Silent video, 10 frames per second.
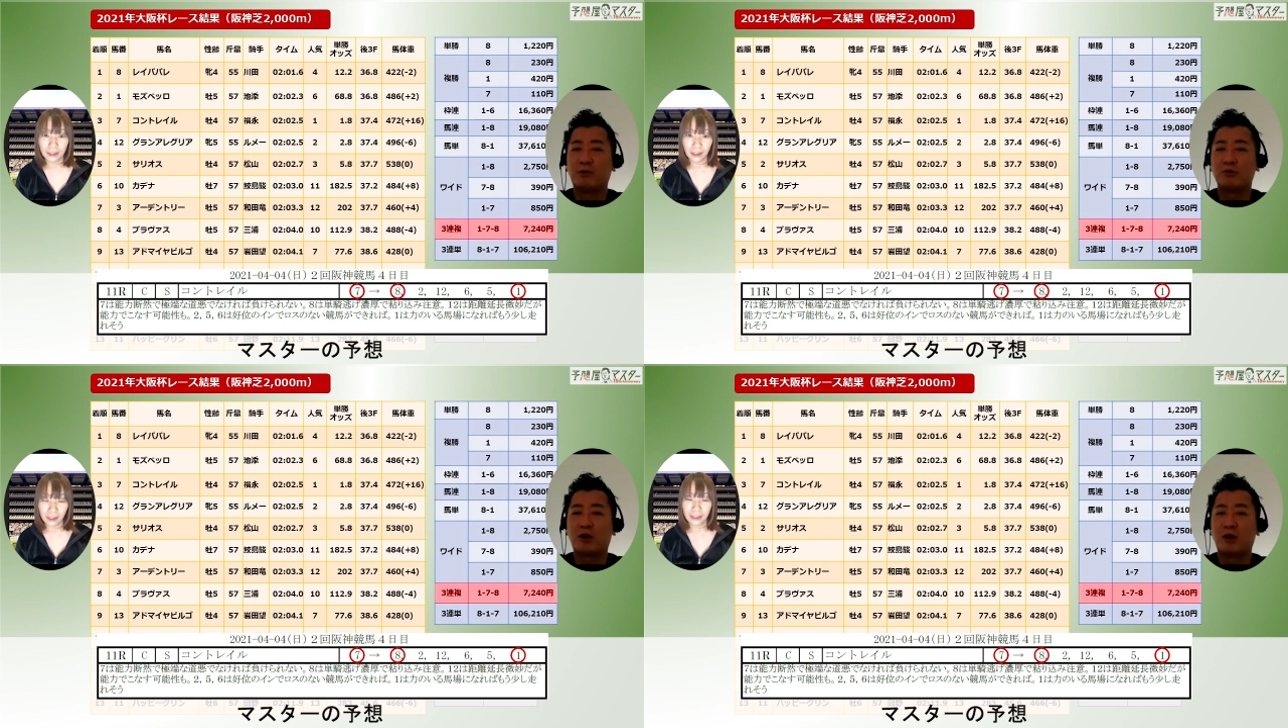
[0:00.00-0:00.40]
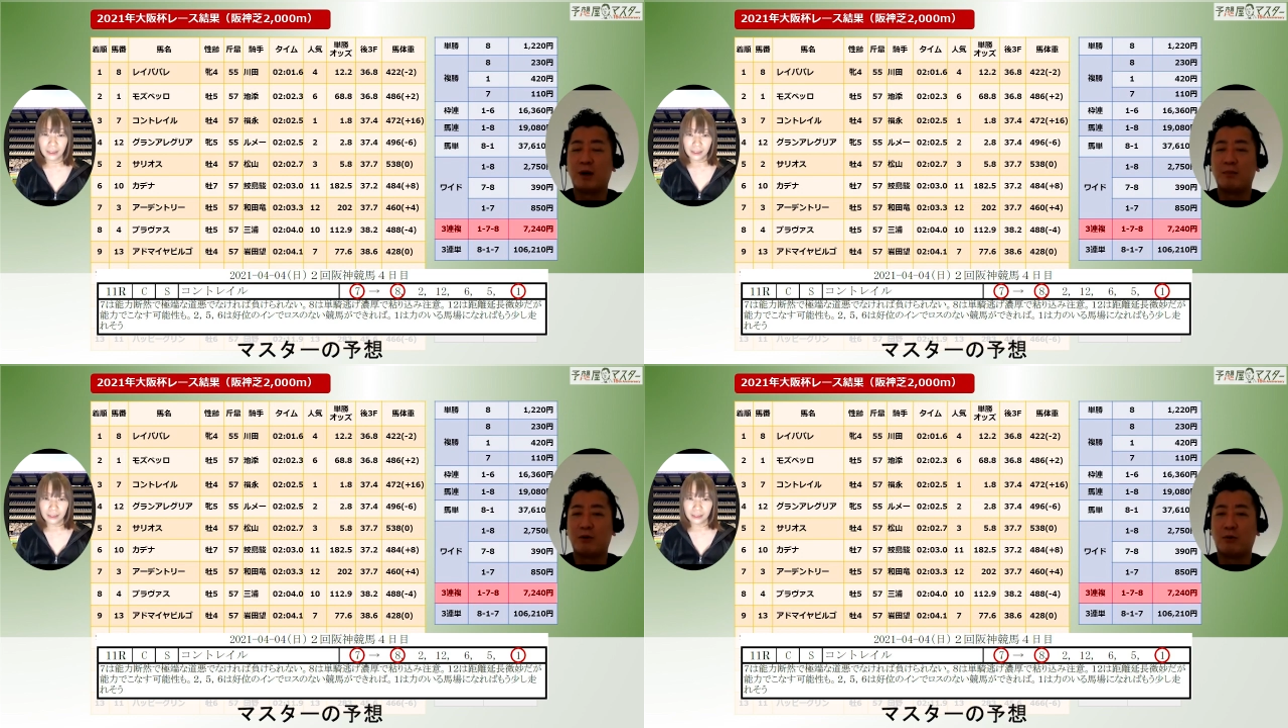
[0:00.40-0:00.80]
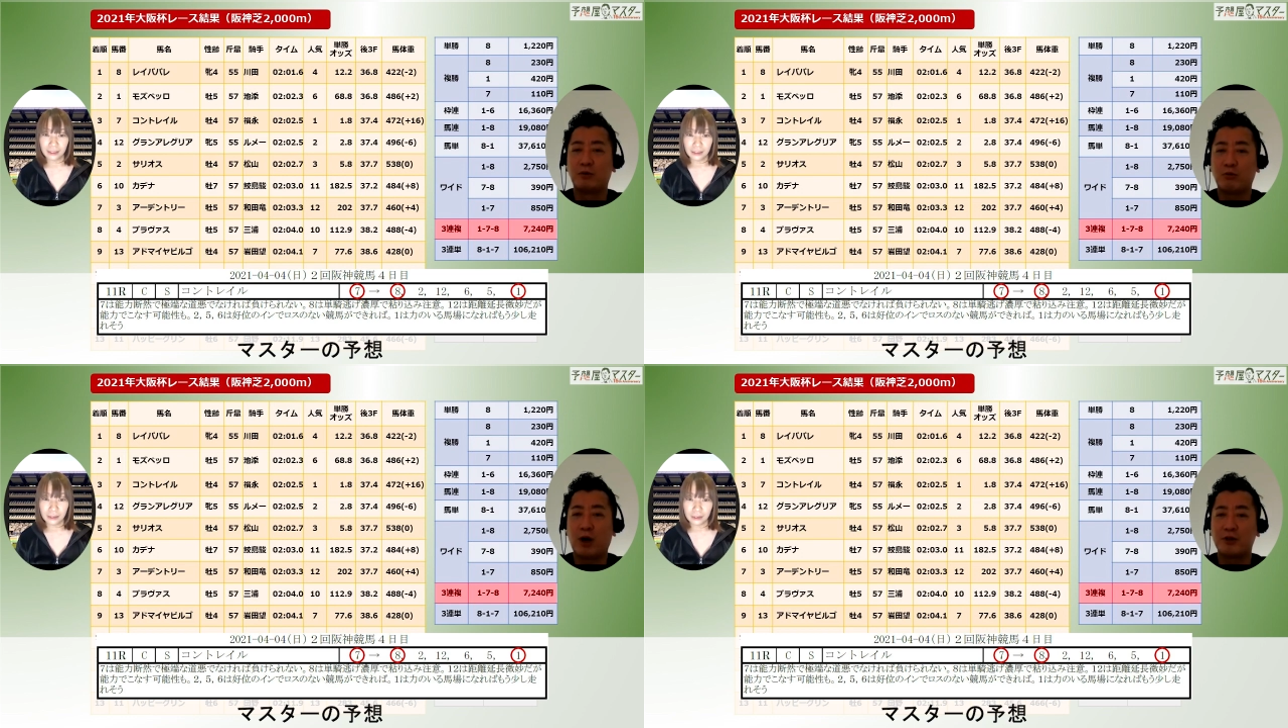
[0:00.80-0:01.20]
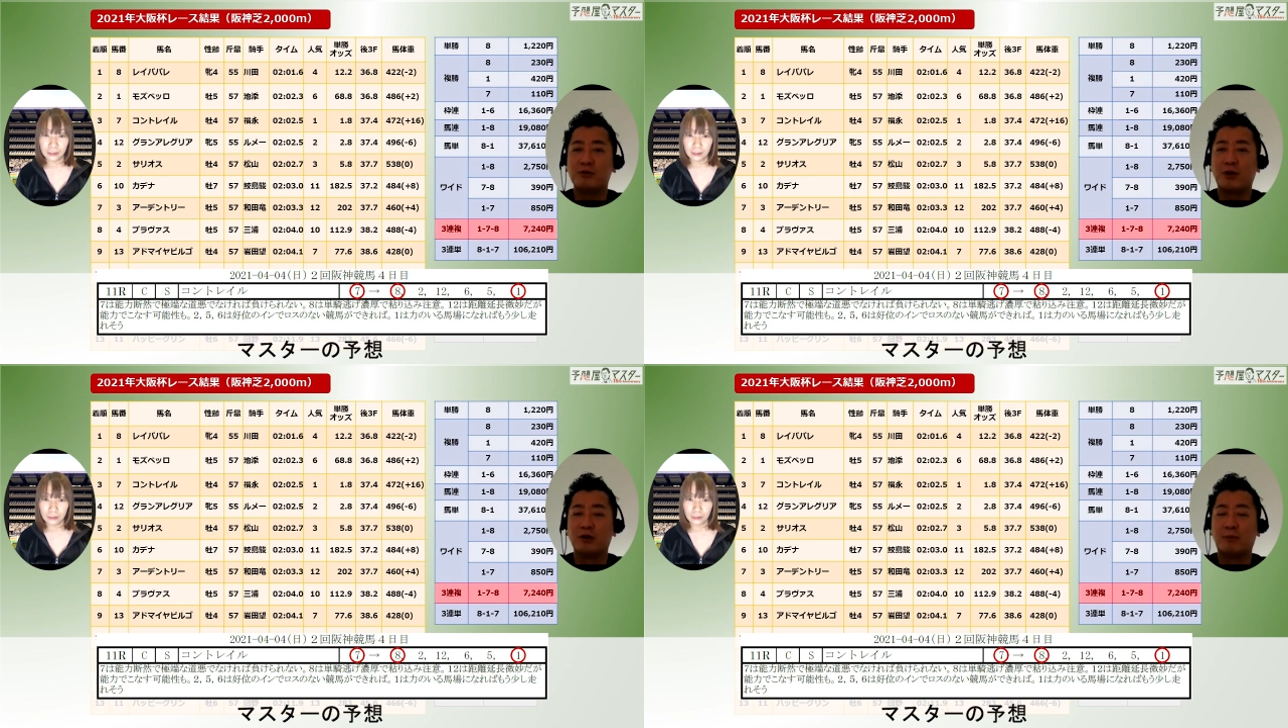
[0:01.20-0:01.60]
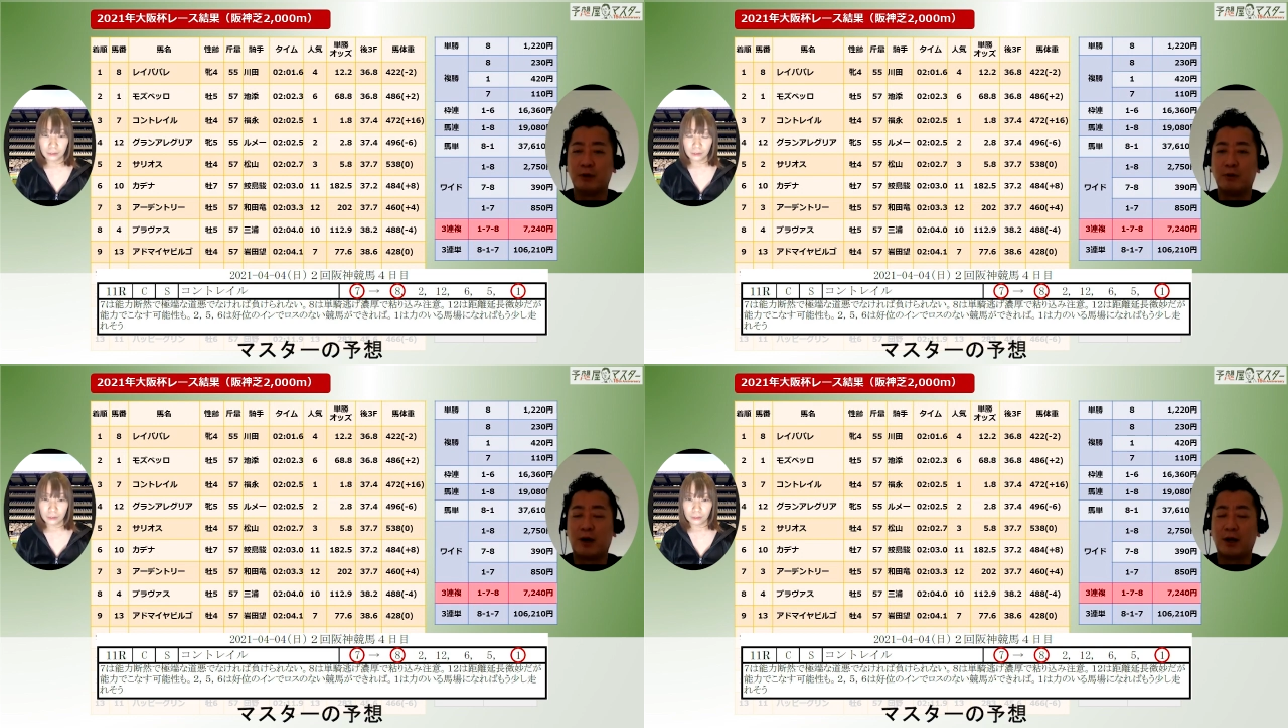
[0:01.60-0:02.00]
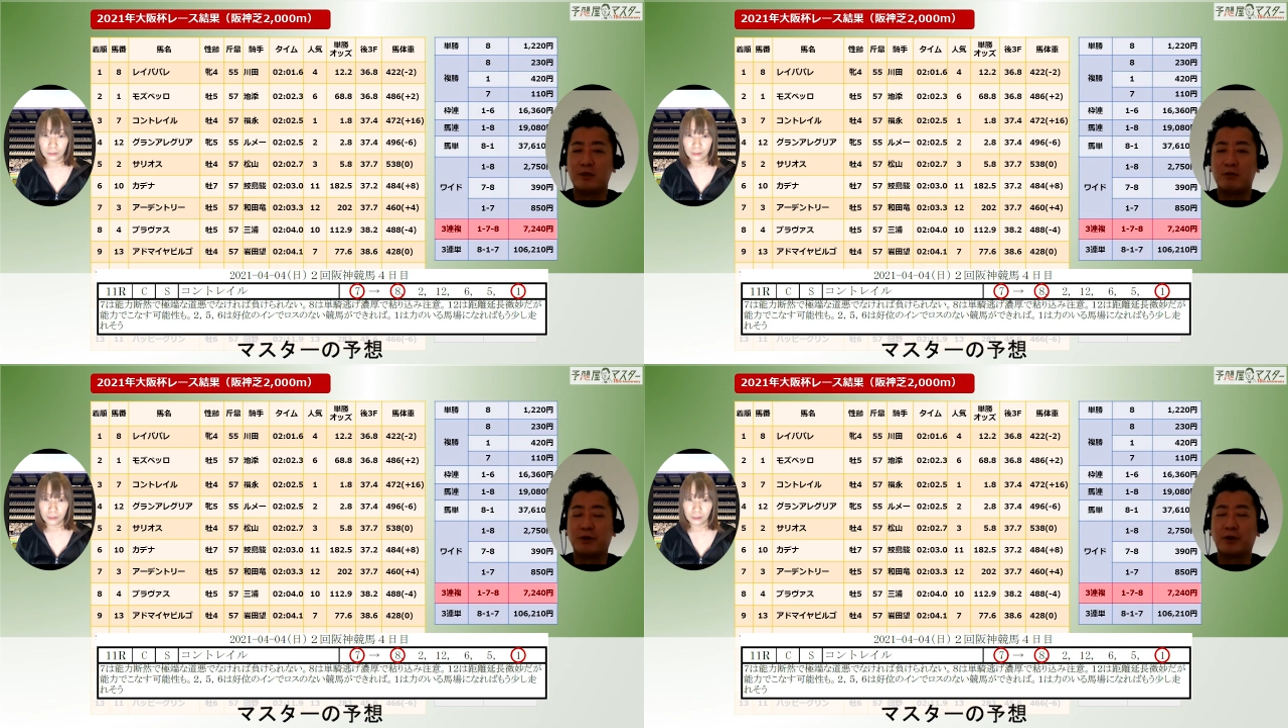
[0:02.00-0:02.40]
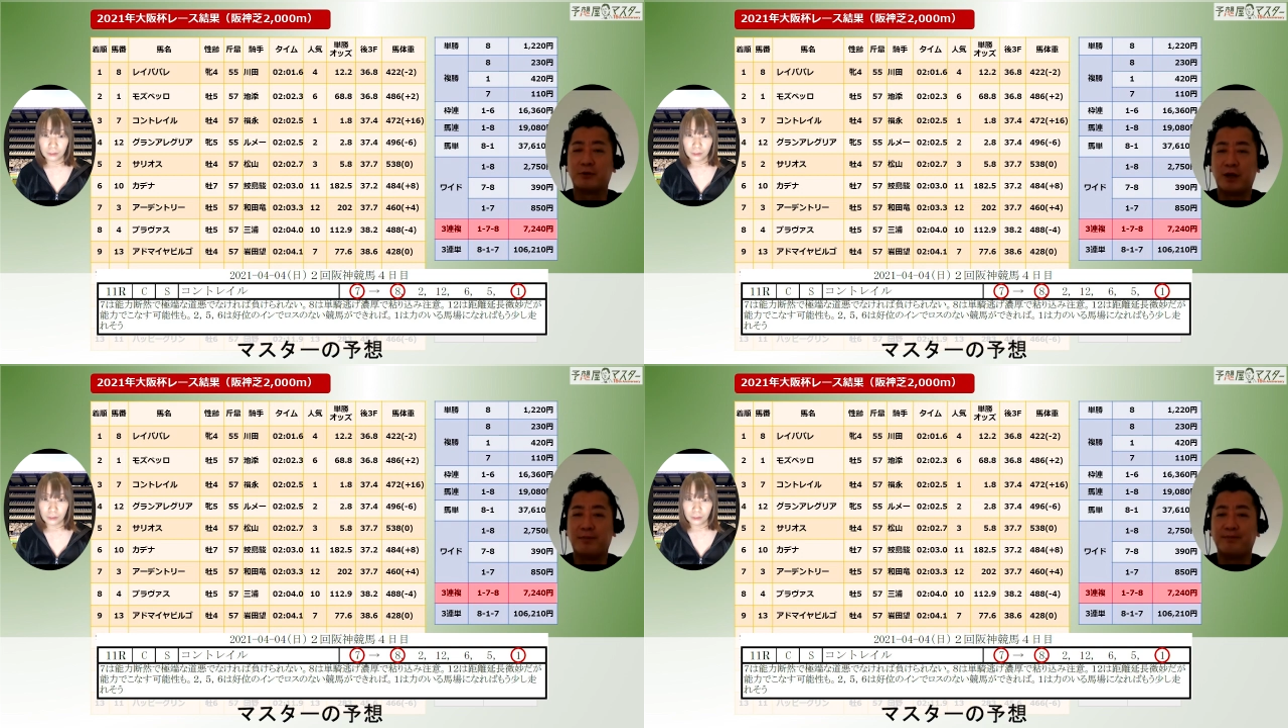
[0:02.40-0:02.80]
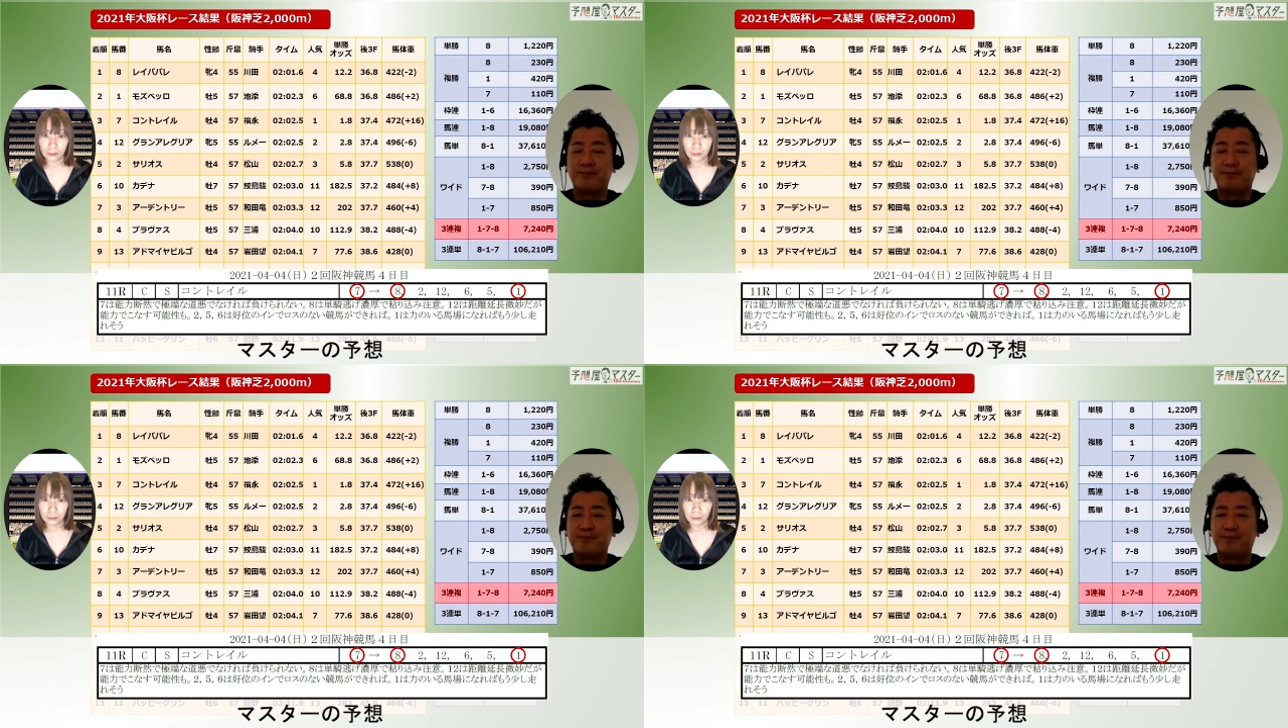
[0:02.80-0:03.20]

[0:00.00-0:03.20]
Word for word: まあ、そしたらまあまあ本当よく走るな、あの馬ね、あの道悪だとね。